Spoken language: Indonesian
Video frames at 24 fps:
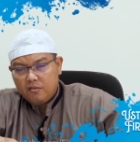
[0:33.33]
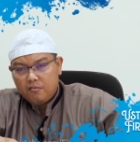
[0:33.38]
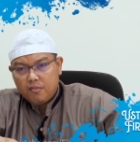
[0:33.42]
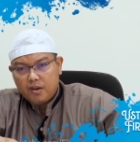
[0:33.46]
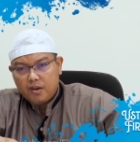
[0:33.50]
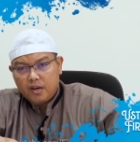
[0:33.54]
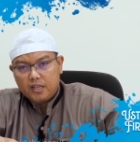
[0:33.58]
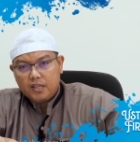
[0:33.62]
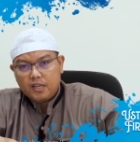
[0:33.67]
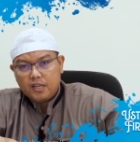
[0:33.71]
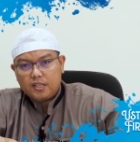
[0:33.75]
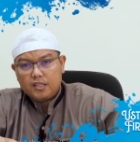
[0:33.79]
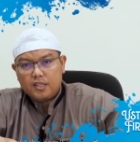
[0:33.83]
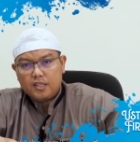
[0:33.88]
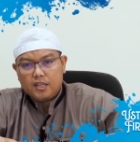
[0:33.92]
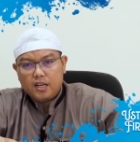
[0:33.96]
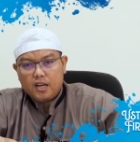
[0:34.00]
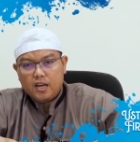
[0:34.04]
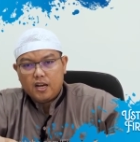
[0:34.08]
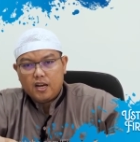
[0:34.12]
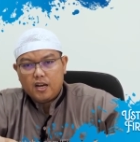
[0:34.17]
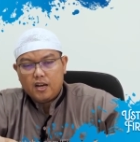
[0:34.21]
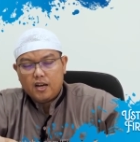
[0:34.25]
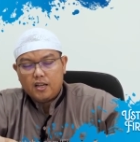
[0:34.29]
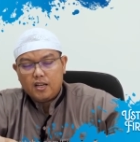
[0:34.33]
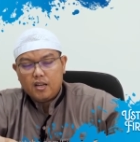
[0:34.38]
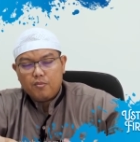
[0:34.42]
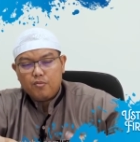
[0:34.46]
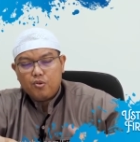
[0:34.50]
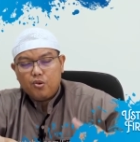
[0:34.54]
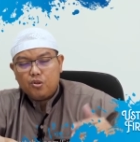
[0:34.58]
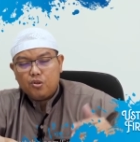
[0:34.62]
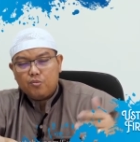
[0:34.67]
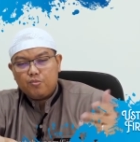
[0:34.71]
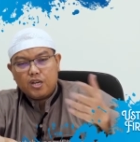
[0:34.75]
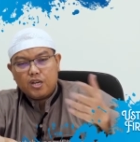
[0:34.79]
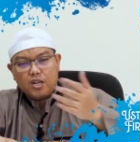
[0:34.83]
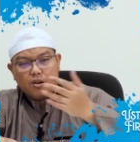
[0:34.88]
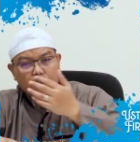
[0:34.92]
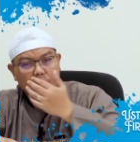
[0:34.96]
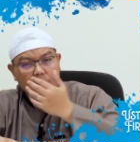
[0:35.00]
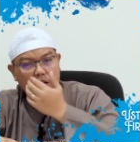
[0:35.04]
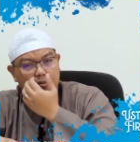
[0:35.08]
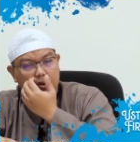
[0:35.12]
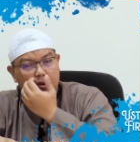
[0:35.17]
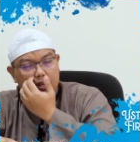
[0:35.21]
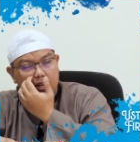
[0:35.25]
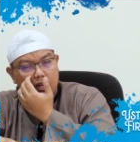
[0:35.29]
Makanya ketika Nabi Hud berdakwah
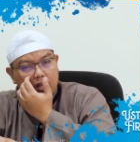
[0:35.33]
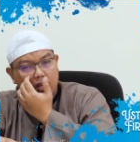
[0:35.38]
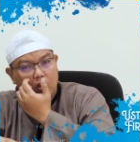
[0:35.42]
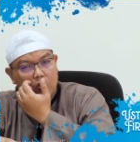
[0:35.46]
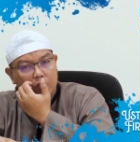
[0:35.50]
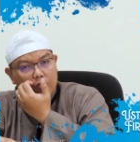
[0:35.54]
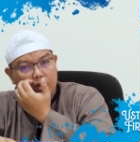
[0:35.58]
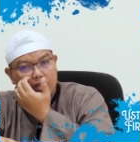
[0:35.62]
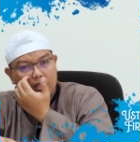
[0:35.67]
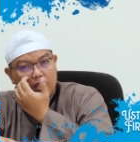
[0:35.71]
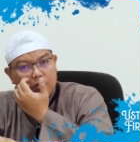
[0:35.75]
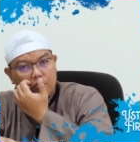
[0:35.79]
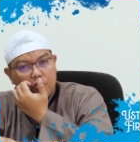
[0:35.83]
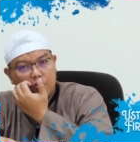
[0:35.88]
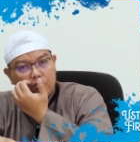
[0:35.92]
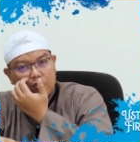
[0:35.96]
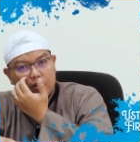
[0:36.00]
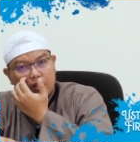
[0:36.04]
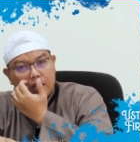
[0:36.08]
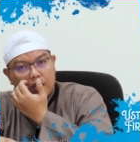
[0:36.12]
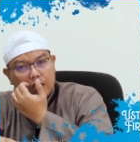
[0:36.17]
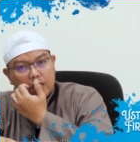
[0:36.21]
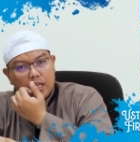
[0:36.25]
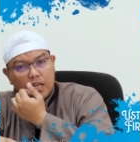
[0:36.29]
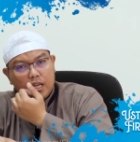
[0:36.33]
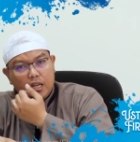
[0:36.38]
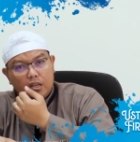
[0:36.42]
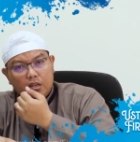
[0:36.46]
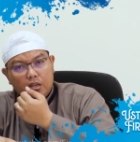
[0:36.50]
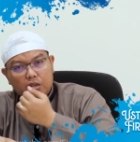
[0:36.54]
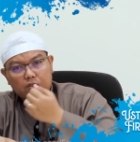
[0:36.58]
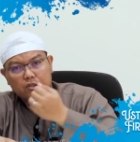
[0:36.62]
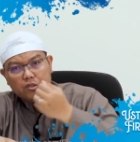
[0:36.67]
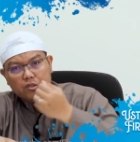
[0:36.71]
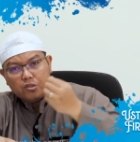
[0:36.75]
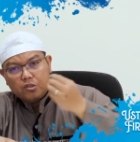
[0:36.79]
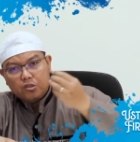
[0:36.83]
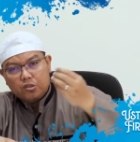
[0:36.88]
kepada kaum Ad, Nabi Hud berkata,